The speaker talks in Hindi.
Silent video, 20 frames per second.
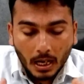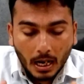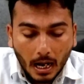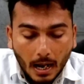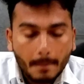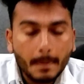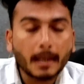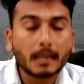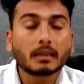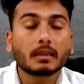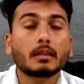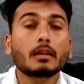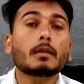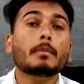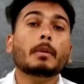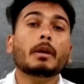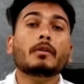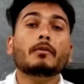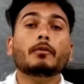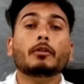अब आती है
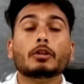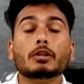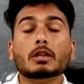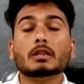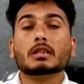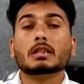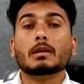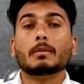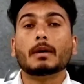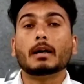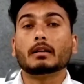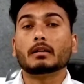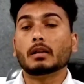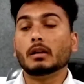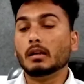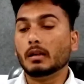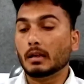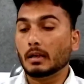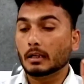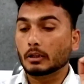मेन फीचर्स की बात
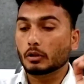हाँ